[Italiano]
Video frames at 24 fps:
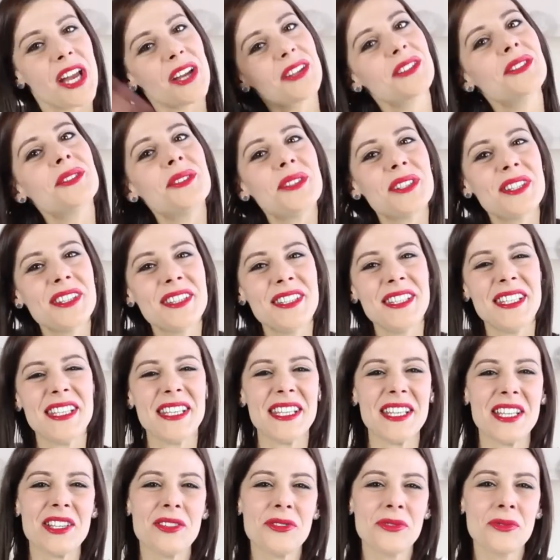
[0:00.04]
Ciao a
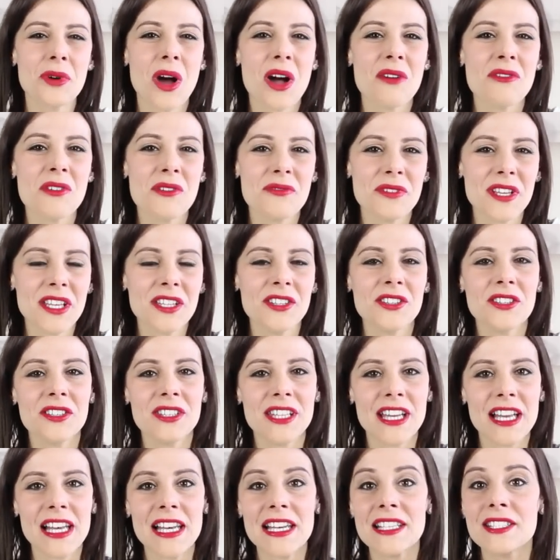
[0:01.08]
tutti! Nuovo video
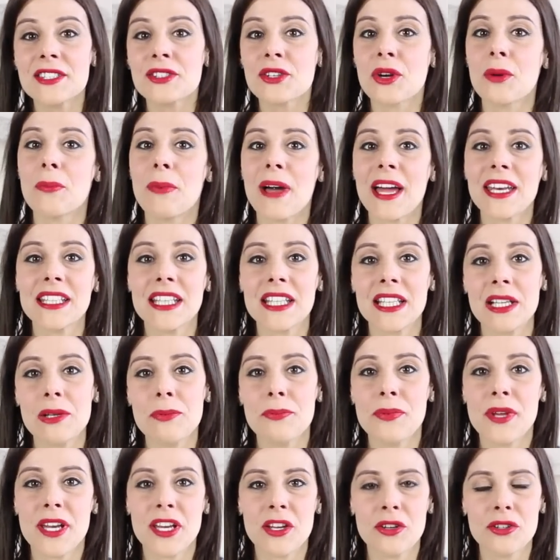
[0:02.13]
delle scoperte del
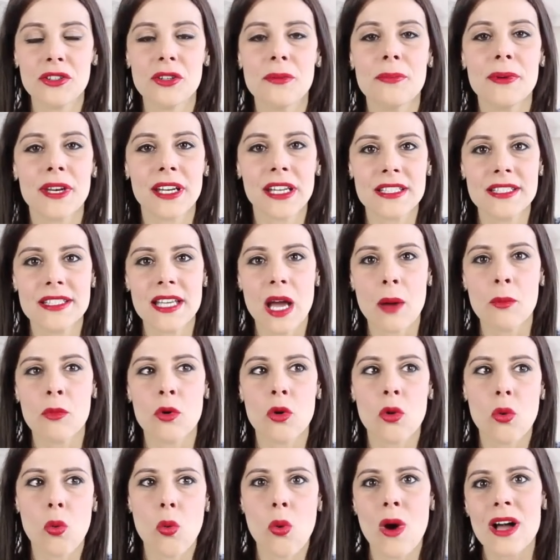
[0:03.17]
periodo perché
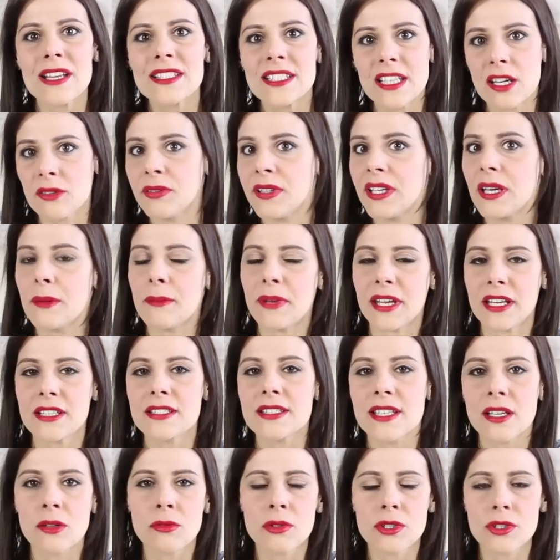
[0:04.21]
siamo quasi a fine
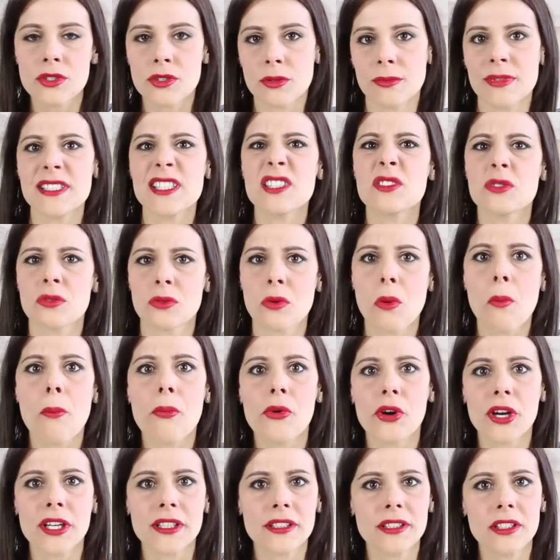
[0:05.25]
mese, questo mese sono un
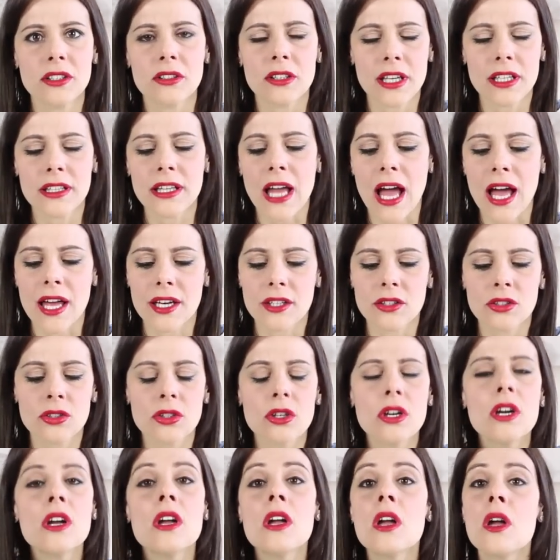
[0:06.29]
pochettino in
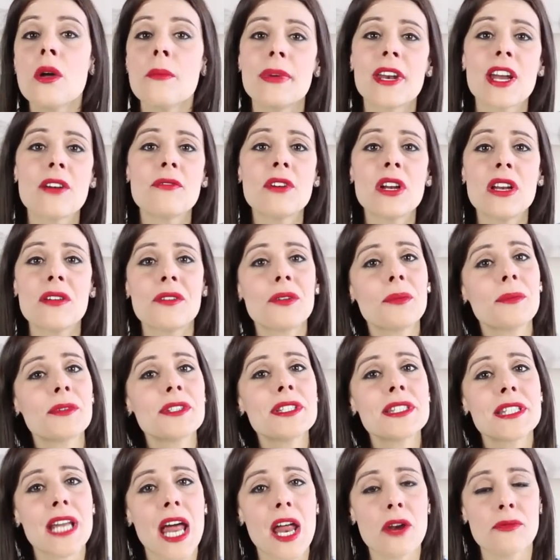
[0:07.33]
ritardo, però volevo
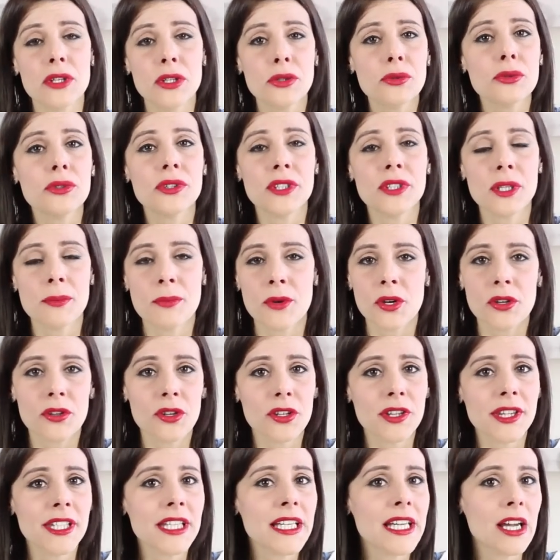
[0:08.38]
mostrarvi tutti i
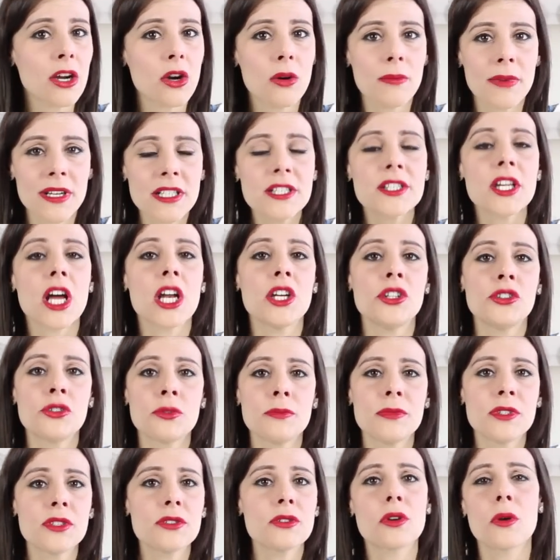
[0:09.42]
prodotti che come al solito
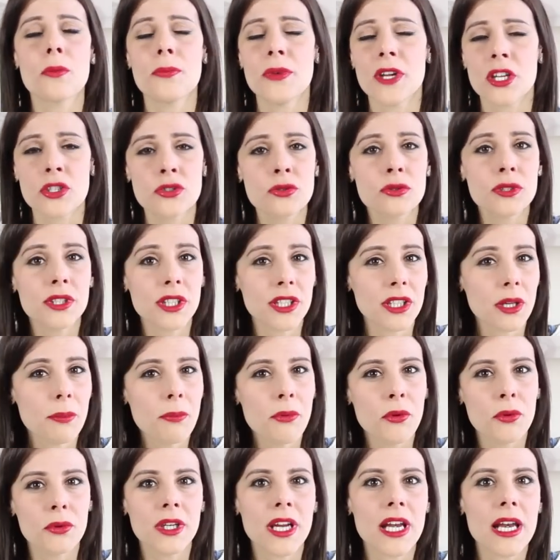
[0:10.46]
mi sono piaciuti di
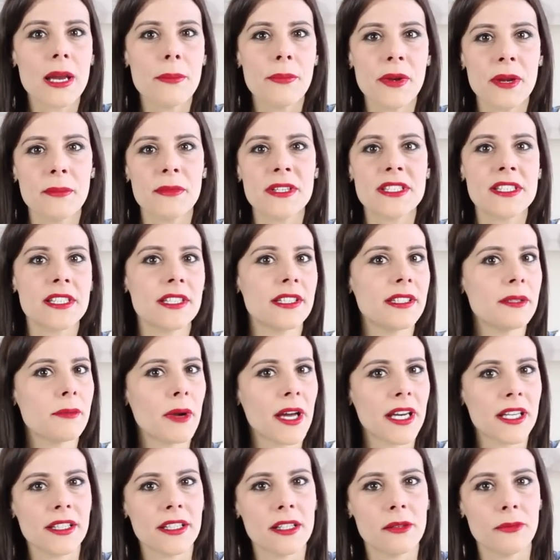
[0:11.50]
più nelle prime
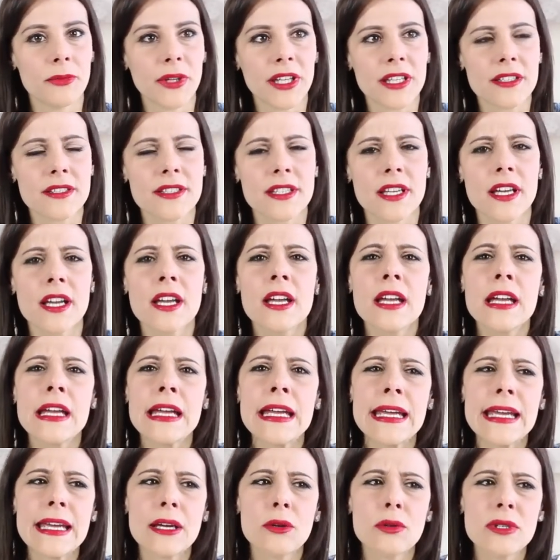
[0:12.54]
settimane del mese
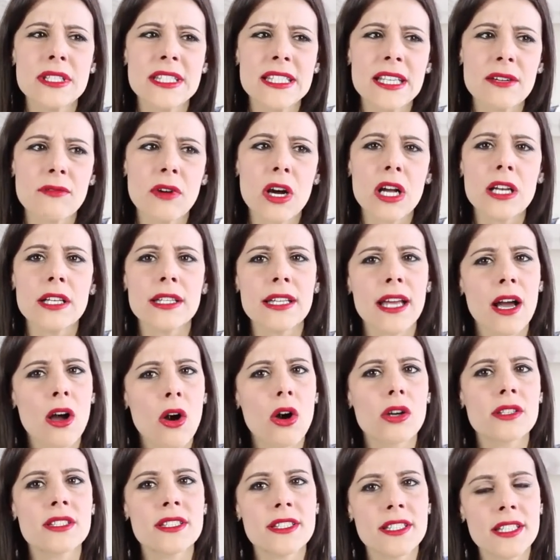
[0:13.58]
e questa volta
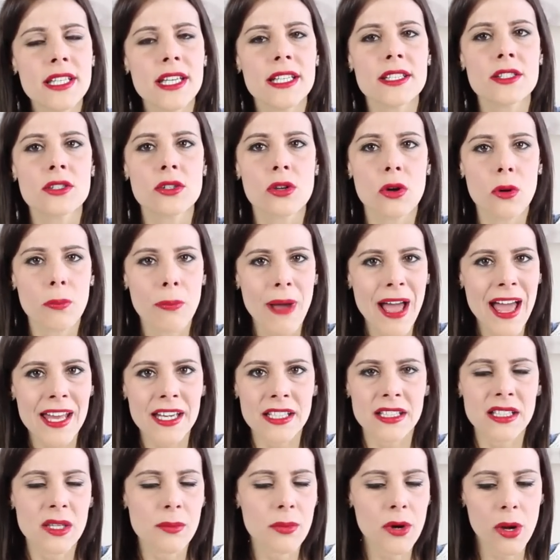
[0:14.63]
ho sia
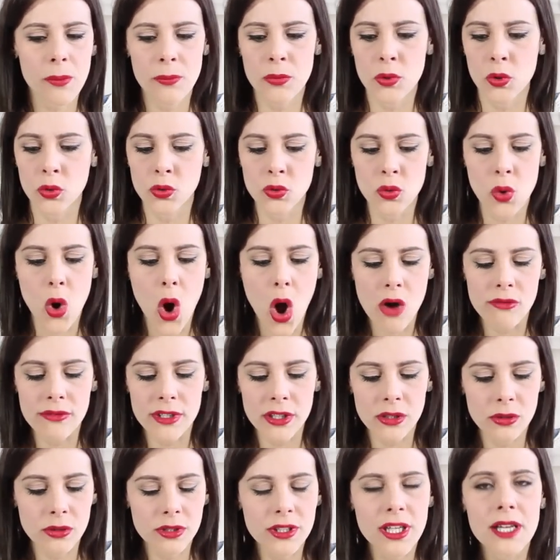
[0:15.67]
scoperte proprio nuove
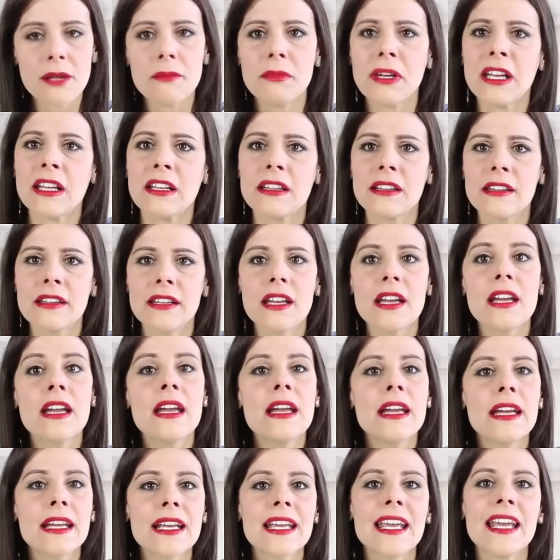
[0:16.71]
totalmente
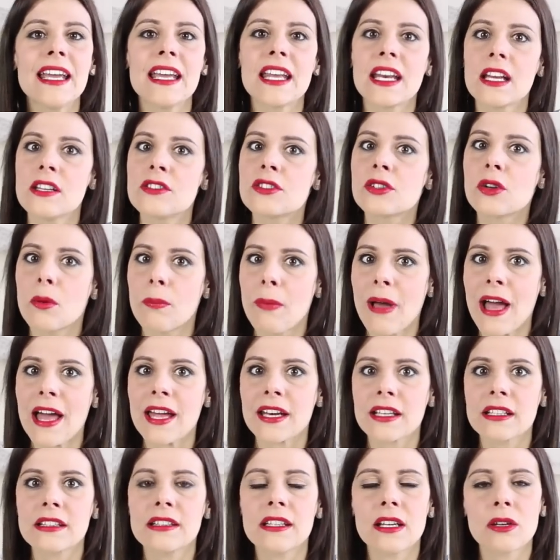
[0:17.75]
che
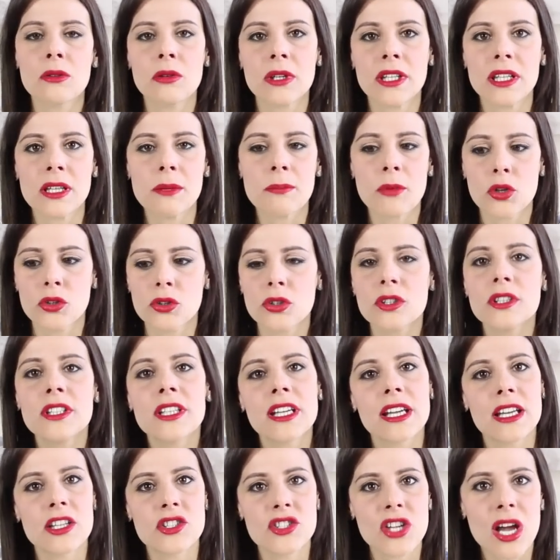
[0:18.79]
riscoperte, quindi prodotti
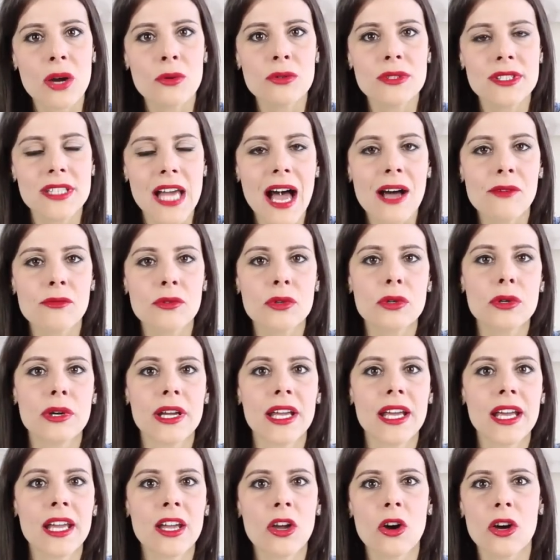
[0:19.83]
che già usavo
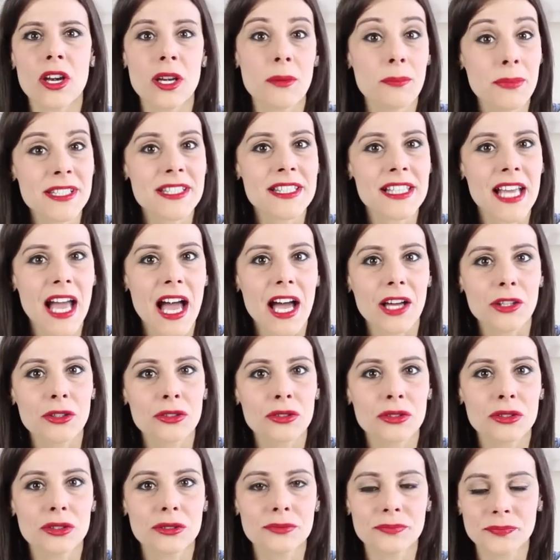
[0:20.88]
e che ho
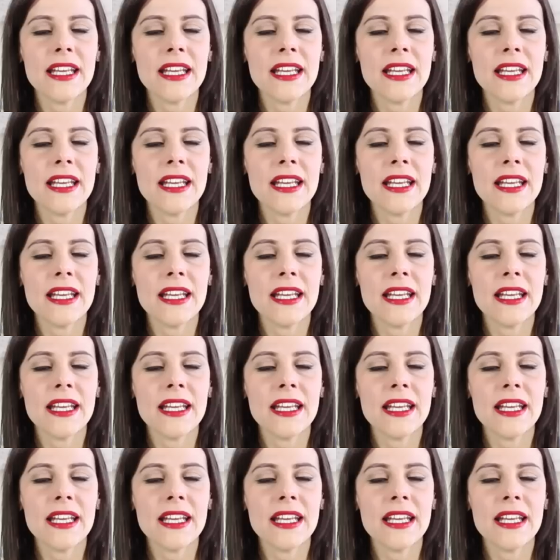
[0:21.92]
ripescato.